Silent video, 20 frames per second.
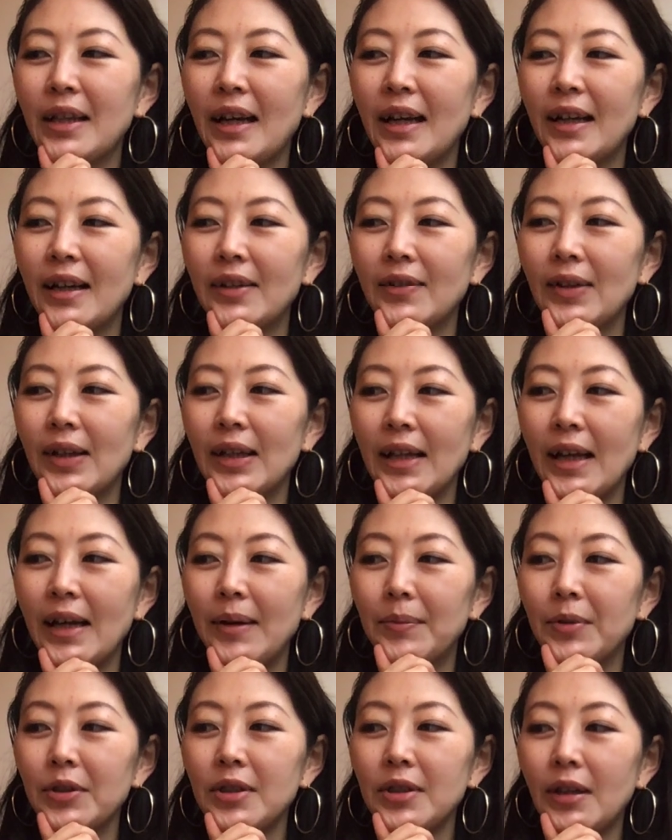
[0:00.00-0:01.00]
たいなのがね、
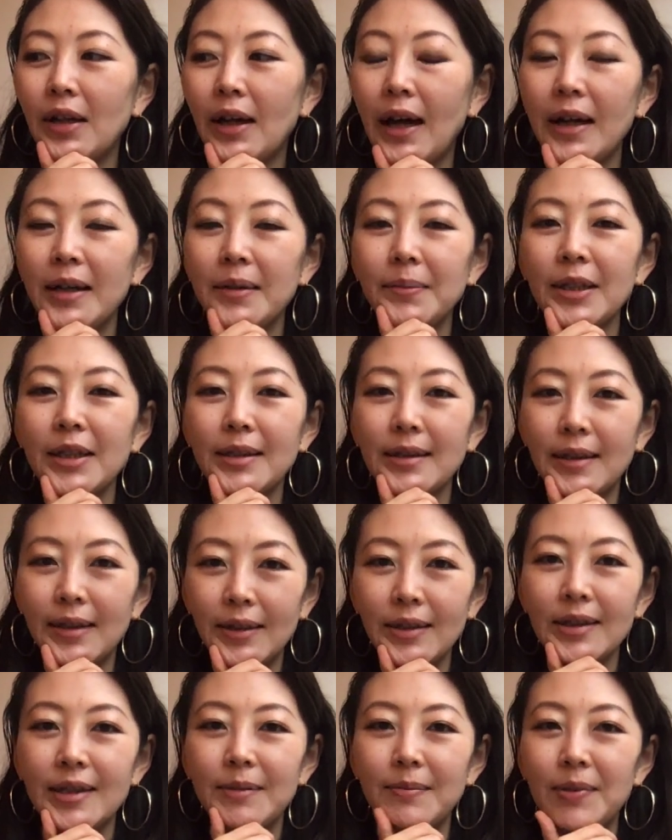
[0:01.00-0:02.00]
もちろんあります
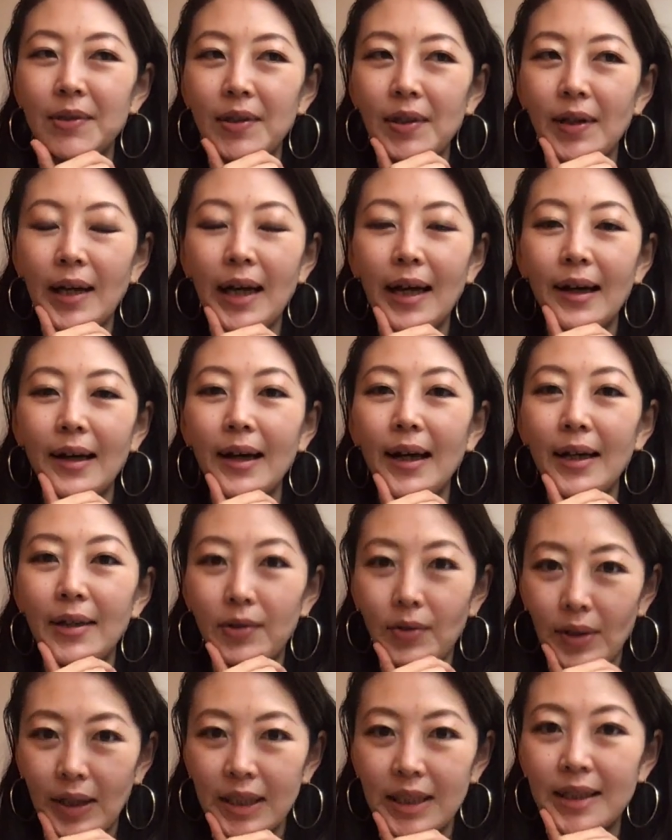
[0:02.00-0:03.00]
よ。自分の考え
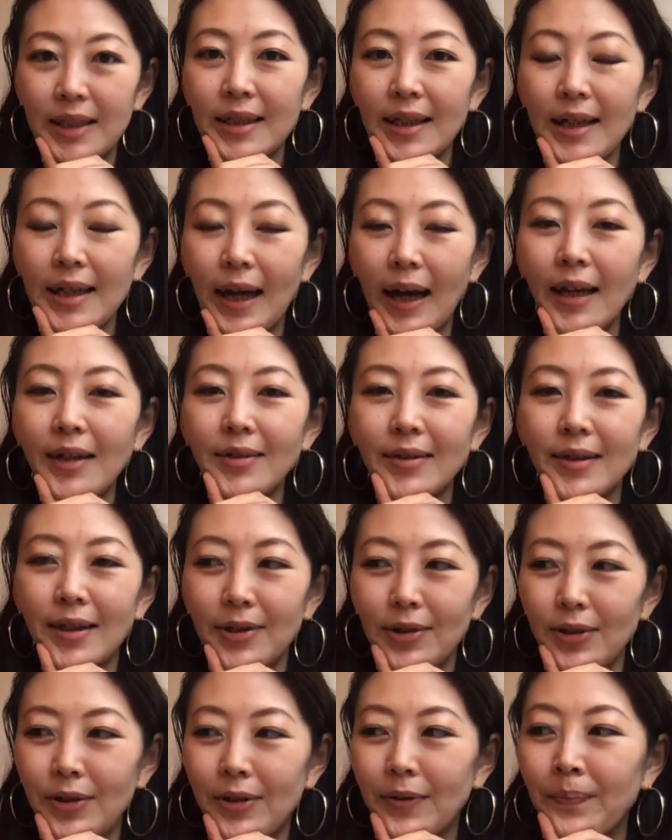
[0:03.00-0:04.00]
とかしっかりあるけ
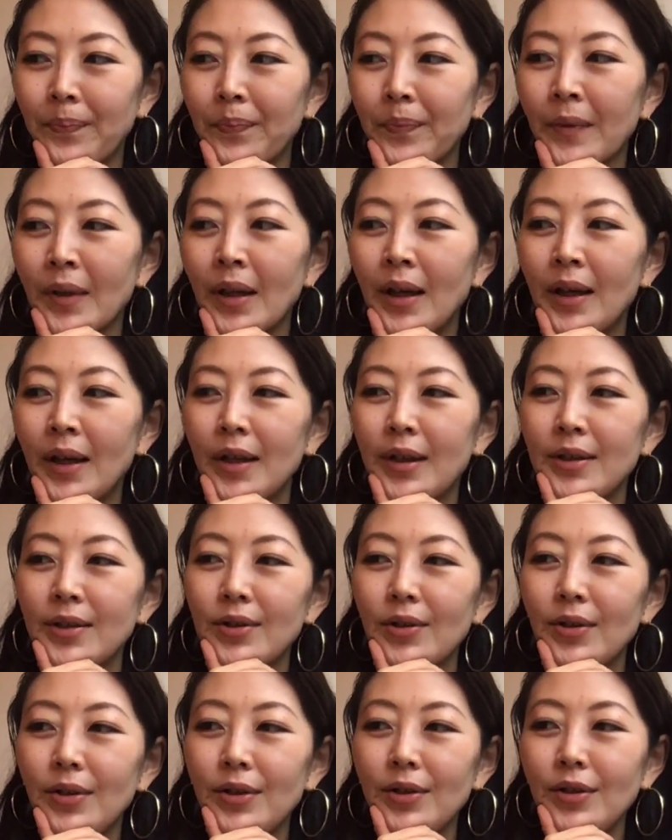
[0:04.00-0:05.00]
ど、
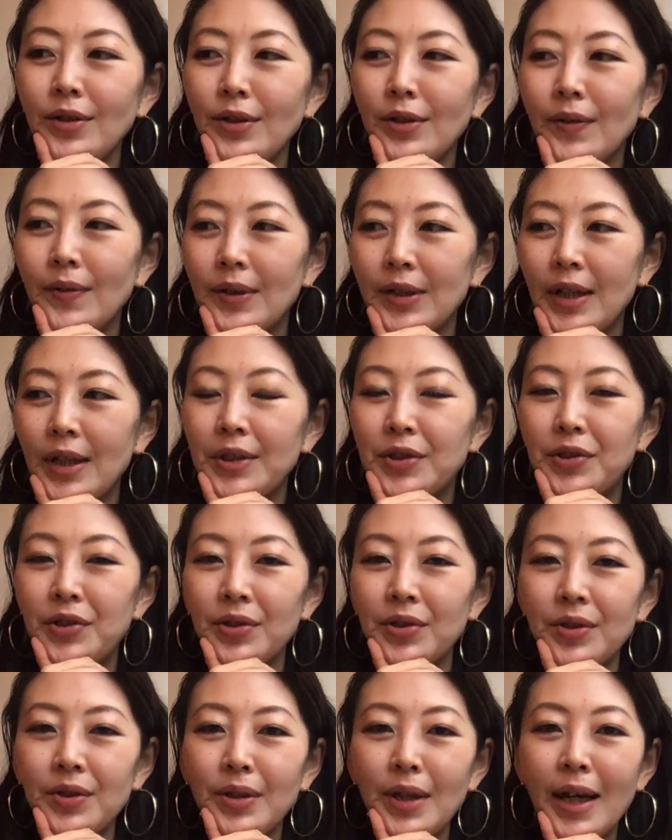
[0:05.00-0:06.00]
そういうのをね、柔
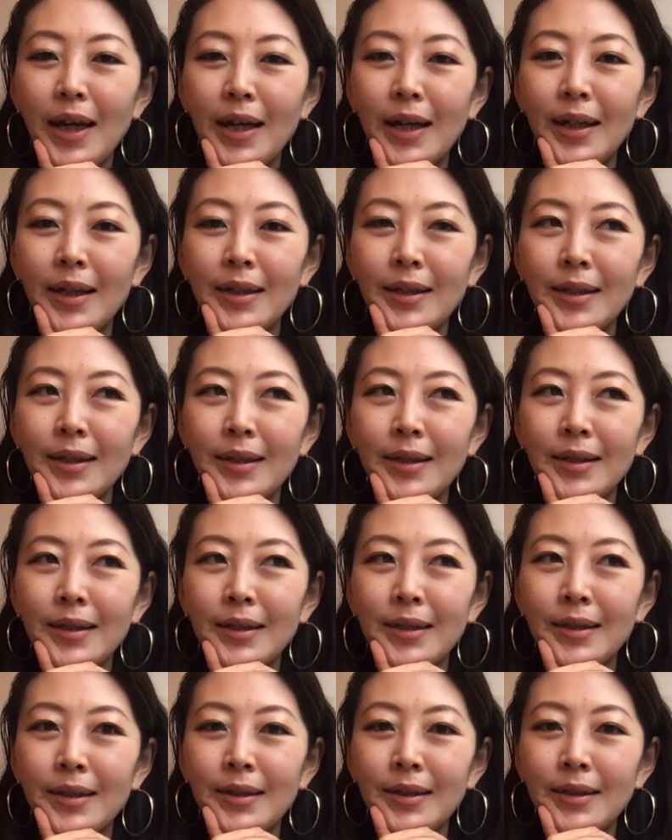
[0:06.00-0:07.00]

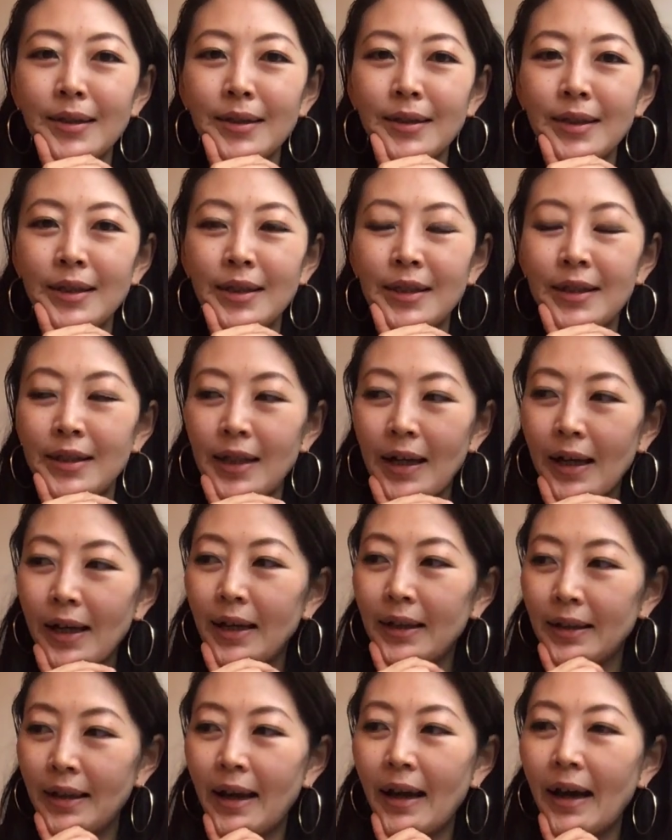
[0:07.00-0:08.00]
軟さ
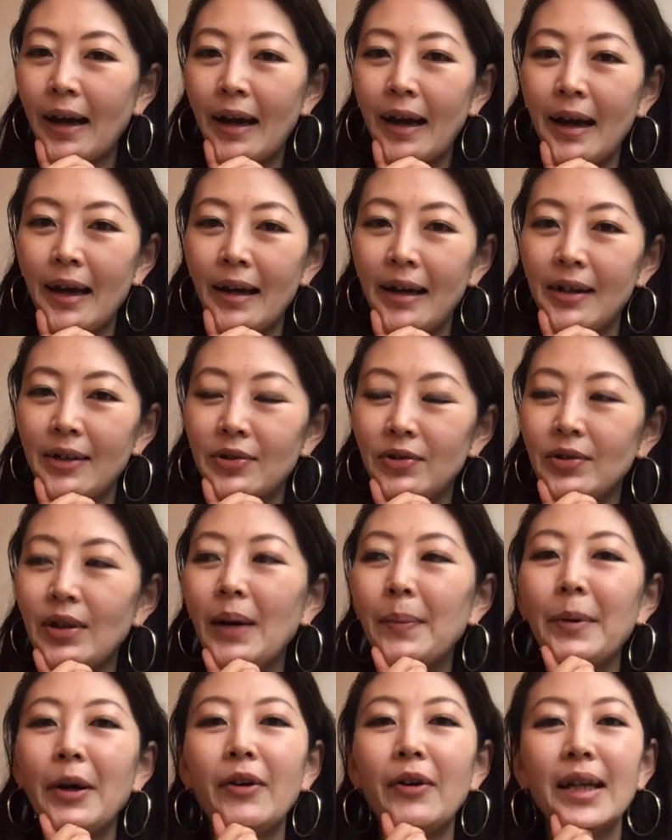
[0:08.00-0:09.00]
がね、
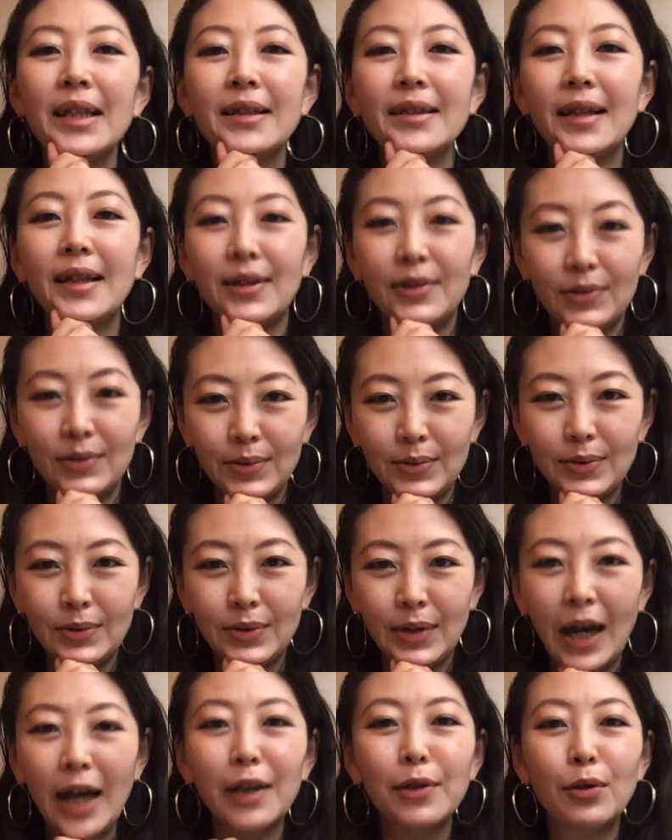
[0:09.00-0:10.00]
上回ってる。
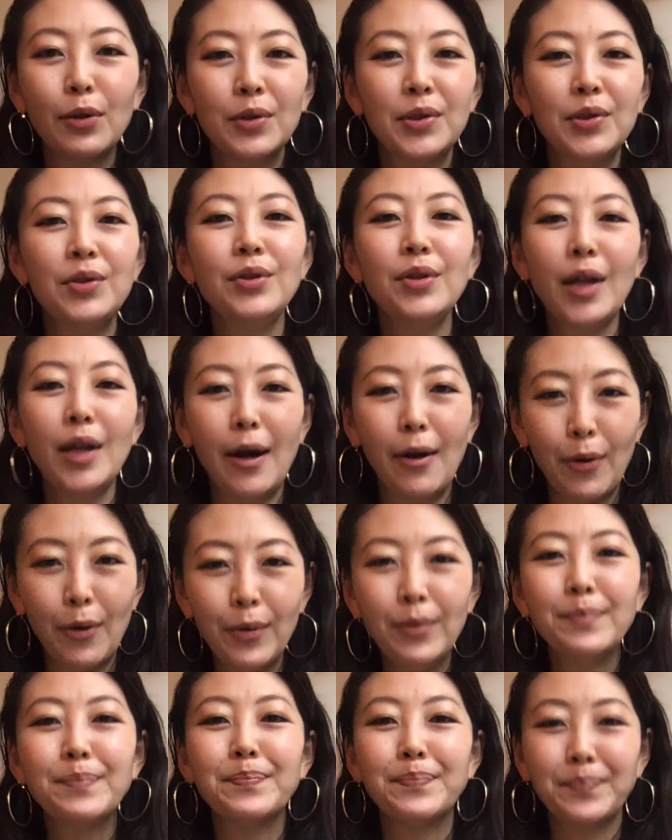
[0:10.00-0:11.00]
あと、素
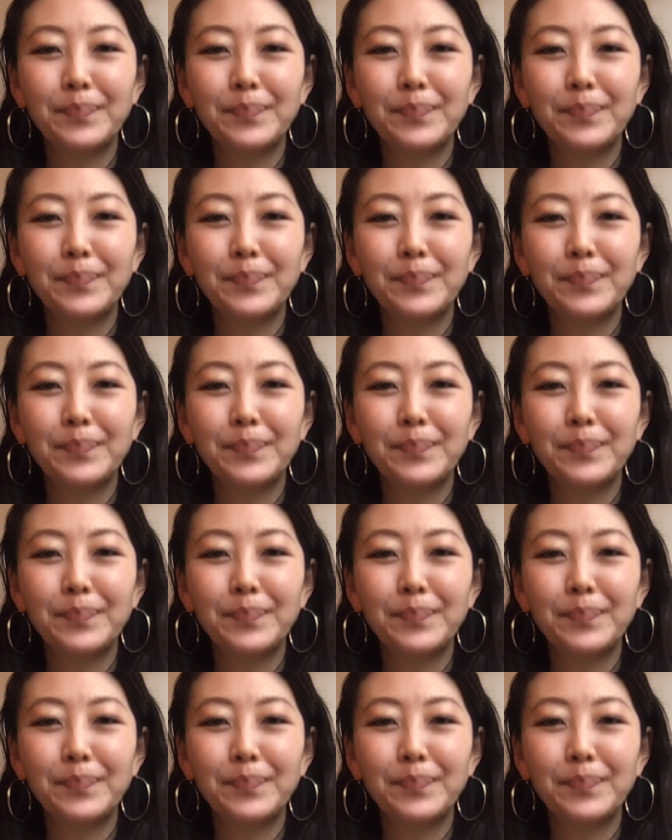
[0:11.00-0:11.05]
直